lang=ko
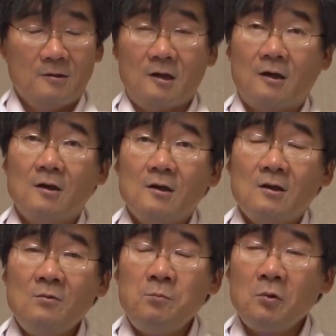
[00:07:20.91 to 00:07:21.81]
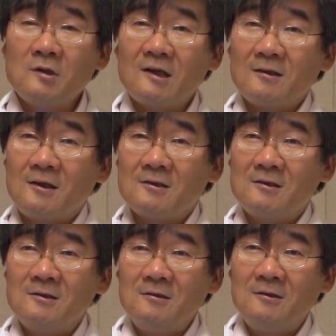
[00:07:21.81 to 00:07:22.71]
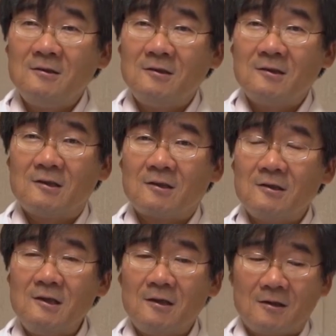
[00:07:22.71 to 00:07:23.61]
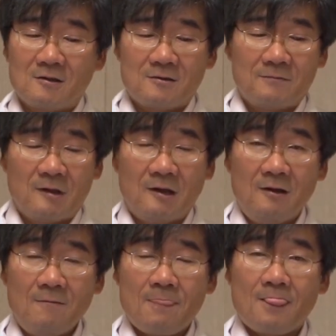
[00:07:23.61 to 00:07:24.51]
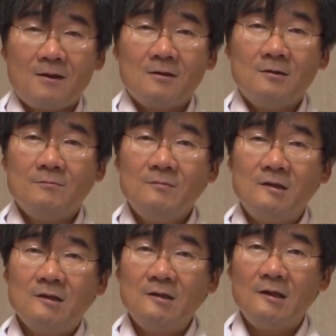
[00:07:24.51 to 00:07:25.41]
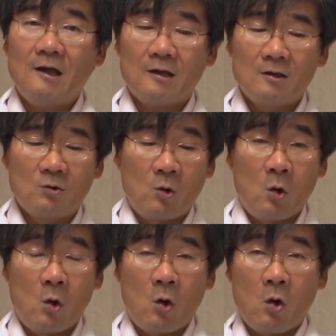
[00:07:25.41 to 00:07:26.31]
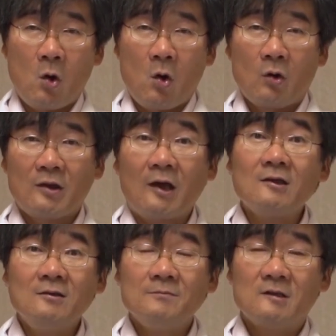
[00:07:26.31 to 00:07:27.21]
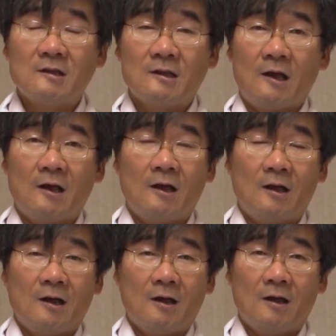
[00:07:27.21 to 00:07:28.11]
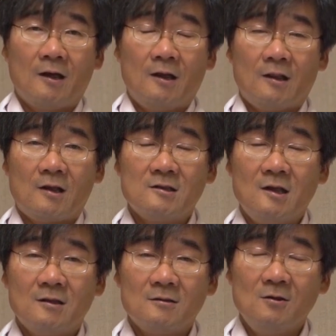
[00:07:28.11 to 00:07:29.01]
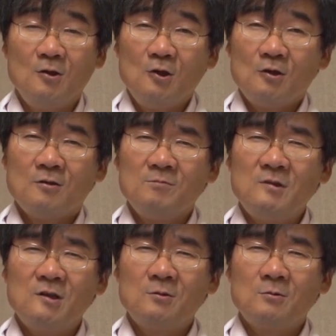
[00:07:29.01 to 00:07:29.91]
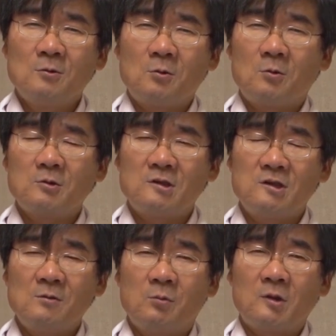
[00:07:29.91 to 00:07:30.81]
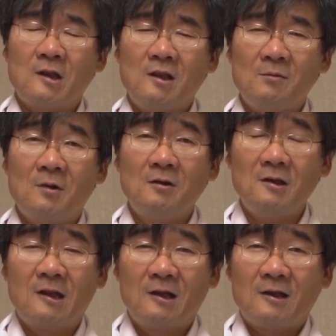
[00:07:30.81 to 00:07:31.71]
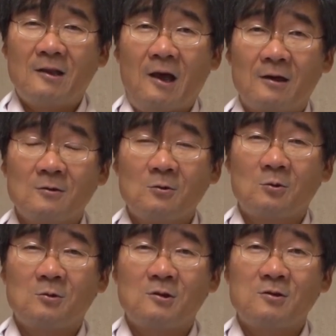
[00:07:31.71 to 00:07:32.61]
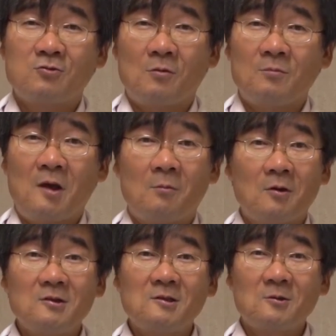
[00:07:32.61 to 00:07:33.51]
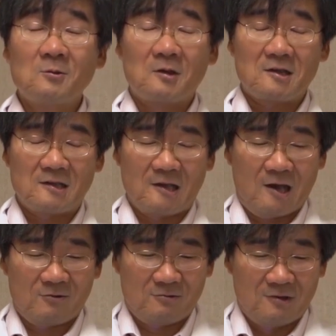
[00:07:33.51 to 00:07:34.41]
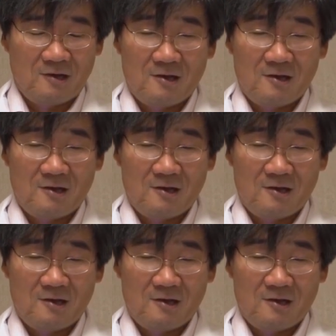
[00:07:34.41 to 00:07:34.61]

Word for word: 자, 히포크라테스는 그런 이야기를 했습니다. 음식은 약이고 약은 음식이다. 다시 이야기해서 음식으로 고치지 못한다면 약으로도 고칠 수 없다. 뭐 이 정도까지 아주